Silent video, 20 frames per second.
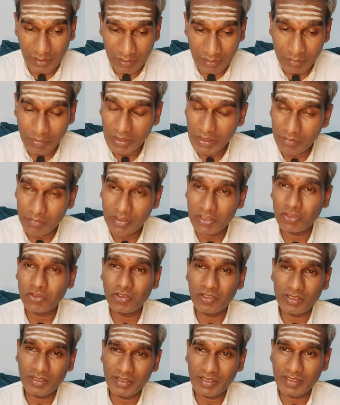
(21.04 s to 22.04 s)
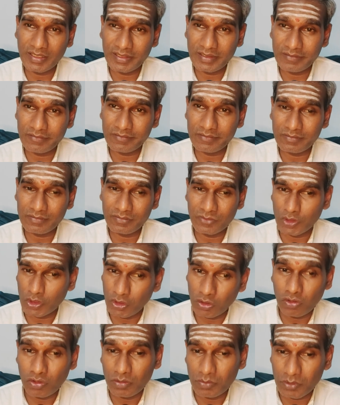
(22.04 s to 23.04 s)
அந்த பயம் அதோடு நிற்காது
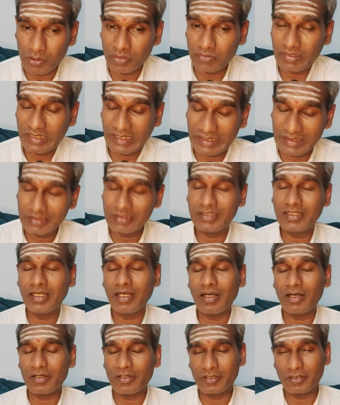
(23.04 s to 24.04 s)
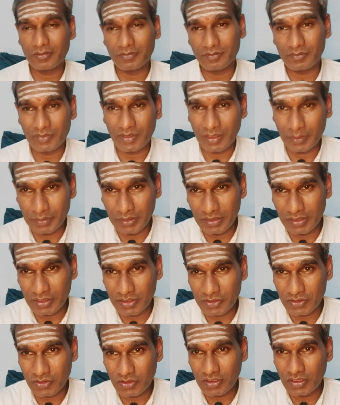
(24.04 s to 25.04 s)
ஏதோ ஒரு முடிவு எடுத்தே ஆகணும்
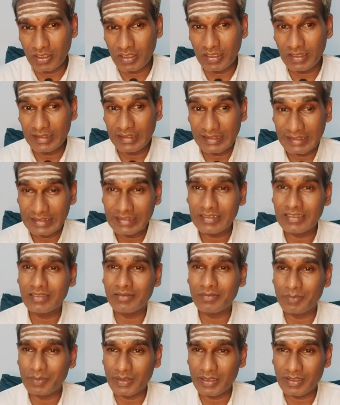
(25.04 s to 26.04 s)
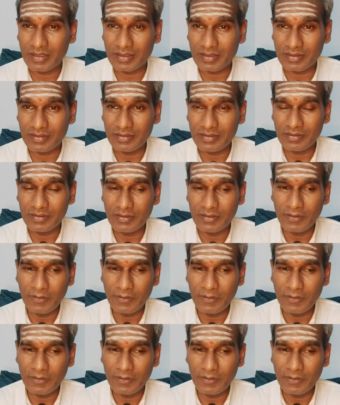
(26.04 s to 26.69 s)
அப்படின்ற சூழ்நிலை எடுத்த பிறகு